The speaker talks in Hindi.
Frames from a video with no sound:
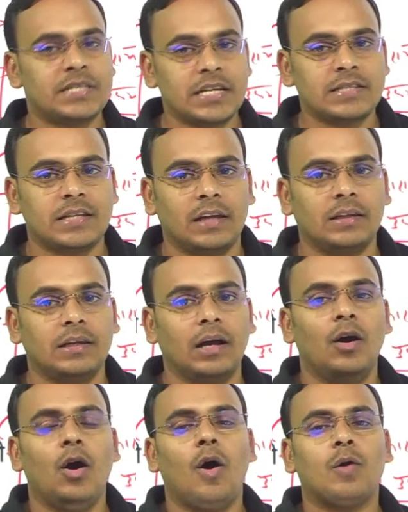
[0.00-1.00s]
विशेष ध्यान
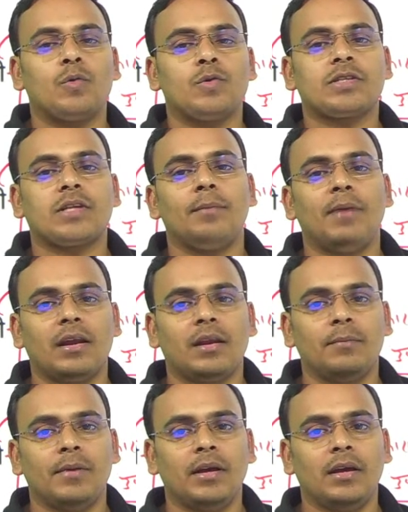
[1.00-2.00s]
दिया और उसके
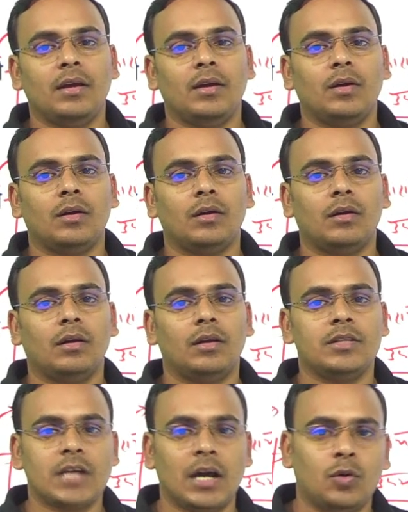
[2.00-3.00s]
बारे में
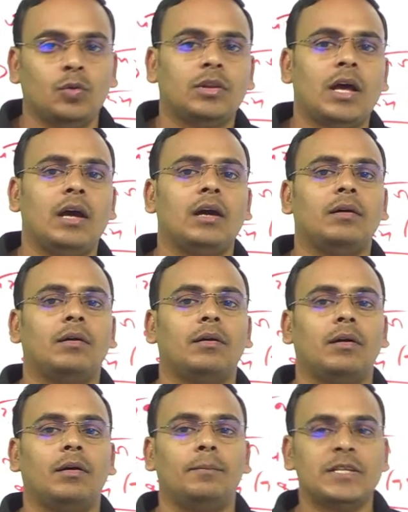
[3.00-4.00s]
जागरूकता
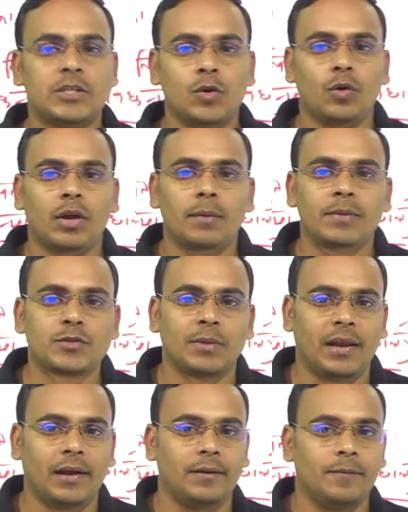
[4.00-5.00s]
बच्चियों के बीच
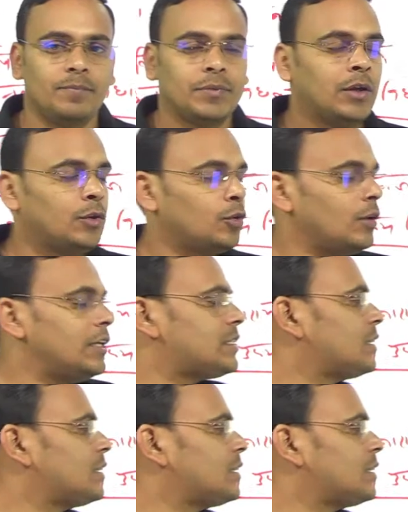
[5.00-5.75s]
में लाई तो